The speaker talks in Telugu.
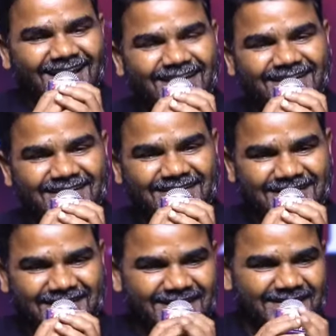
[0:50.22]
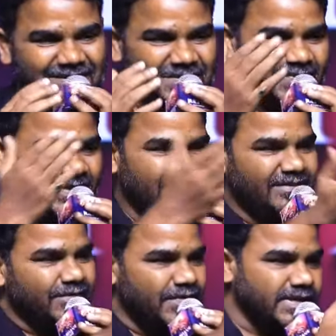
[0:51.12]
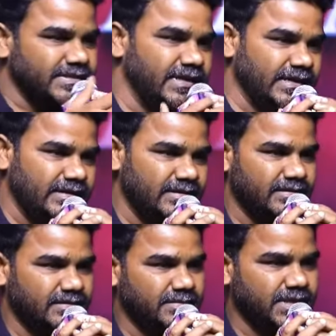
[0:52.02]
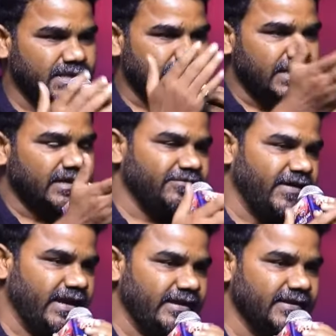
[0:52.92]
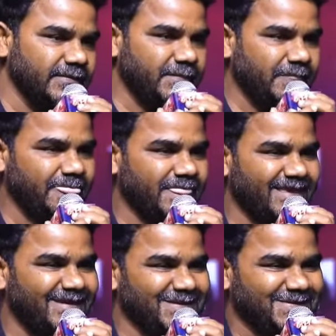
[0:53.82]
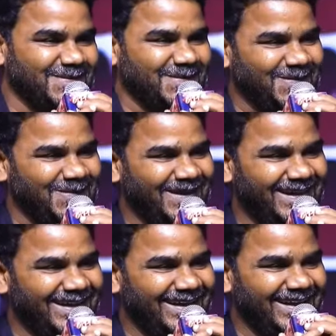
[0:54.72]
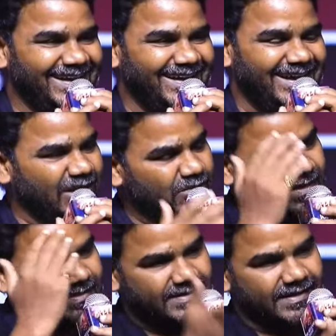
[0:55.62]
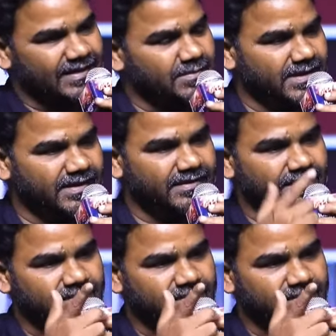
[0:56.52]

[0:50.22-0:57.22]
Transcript: అండ్ అట్లాగే వివేక్ సాగర్ బ్రదర్ నేను నీకు ఫ్యాన్ని సో ఆల్వేస్ నాకు ఎప్పటికైనా